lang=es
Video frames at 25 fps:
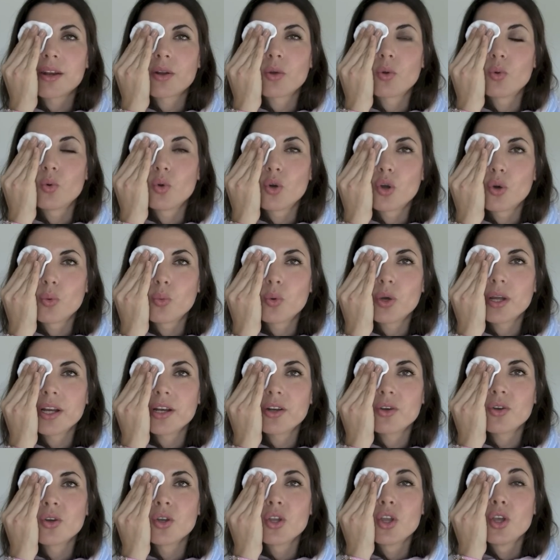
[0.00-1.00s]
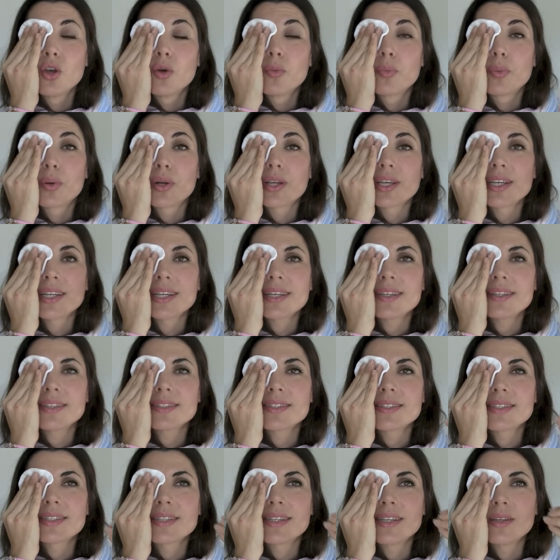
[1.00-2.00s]
dar con uno bueno, porque
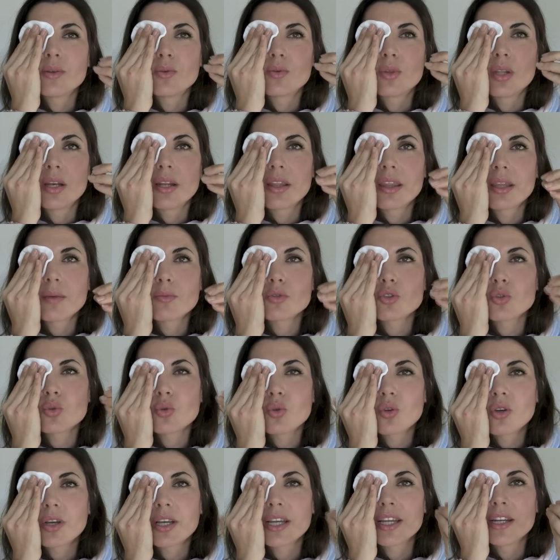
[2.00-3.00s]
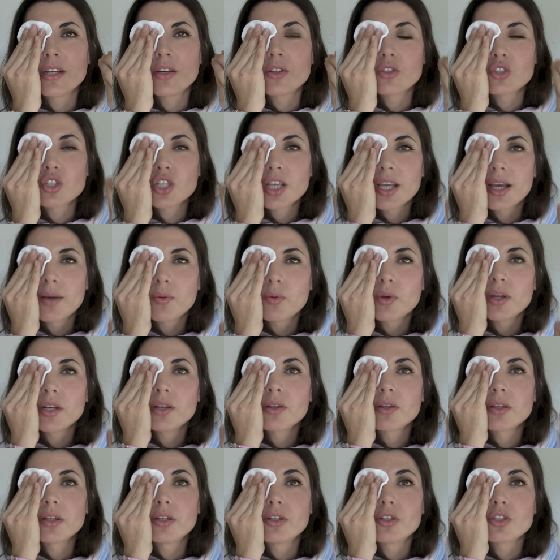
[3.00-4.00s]
si utilizamos uno que no sea
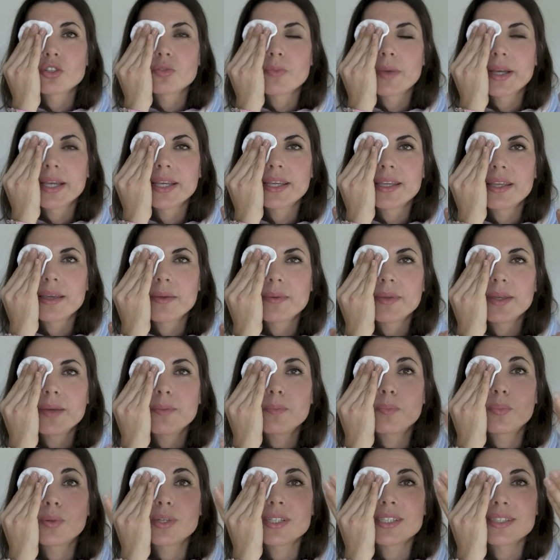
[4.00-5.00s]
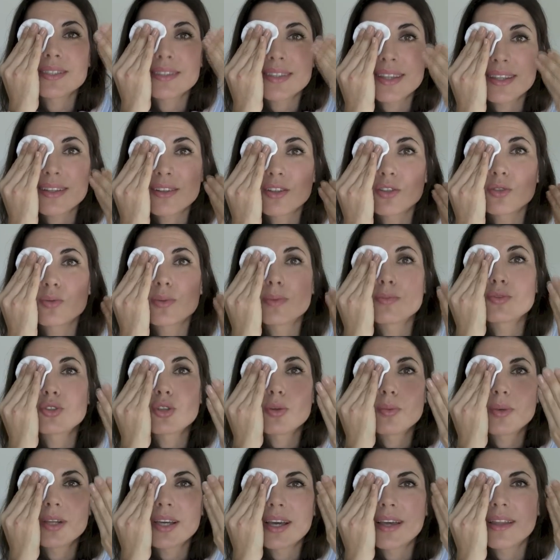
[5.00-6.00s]
bueno, que no es maquille bien, pues nos
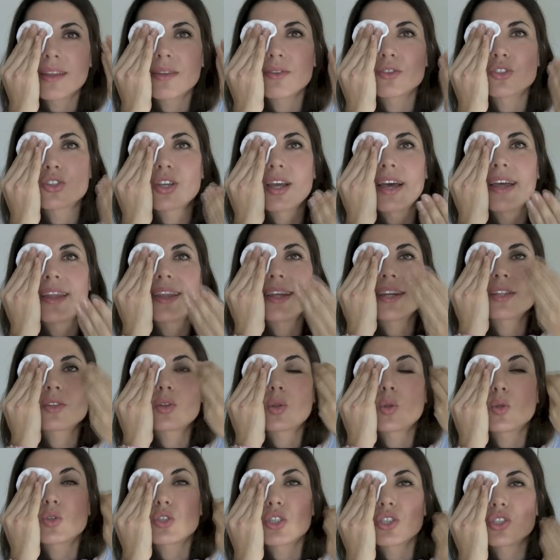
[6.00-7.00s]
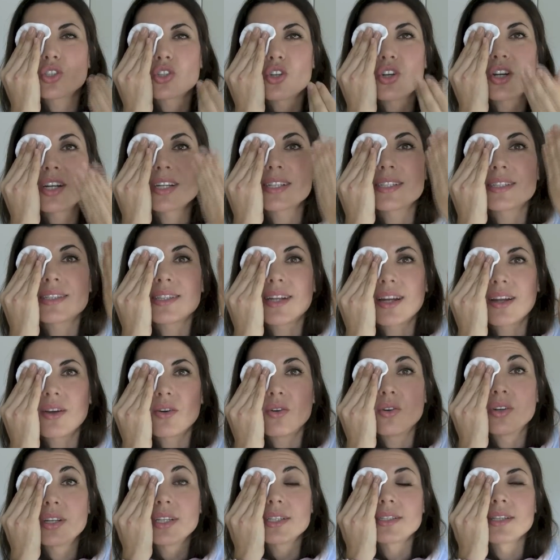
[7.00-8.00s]
vemos obligados a dar todos esos
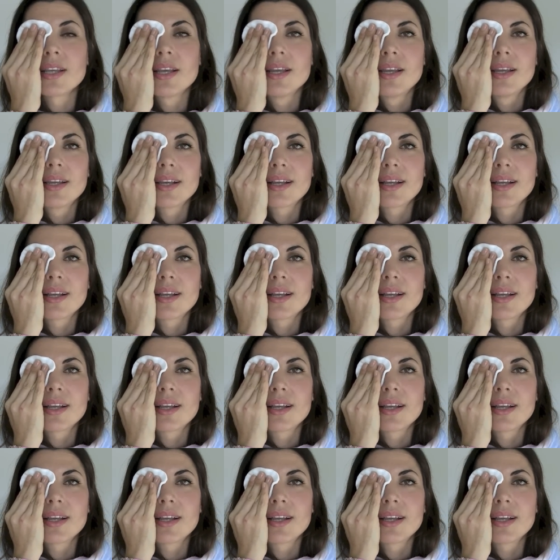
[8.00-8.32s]
restregones,